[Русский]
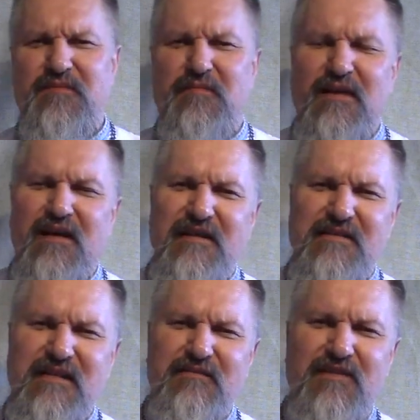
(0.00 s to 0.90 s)

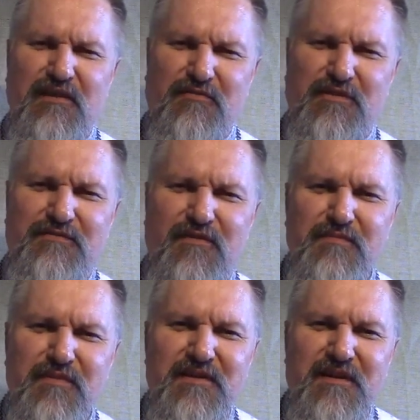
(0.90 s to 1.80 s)
Благослови народ свой
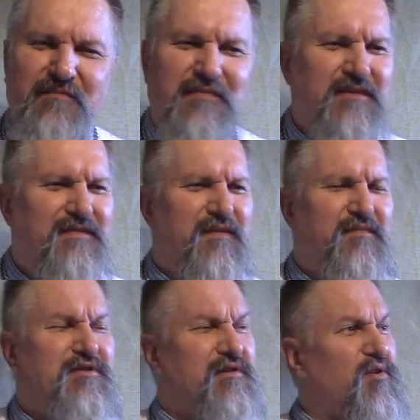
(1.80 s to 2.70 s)
миром,
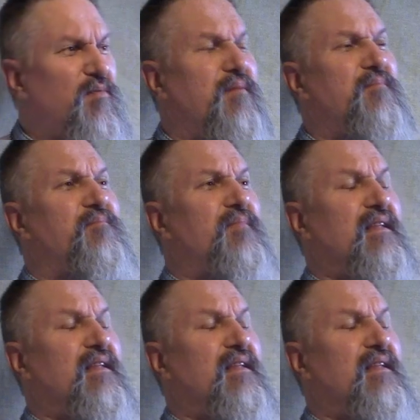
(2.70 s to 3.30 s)
своим шаломом,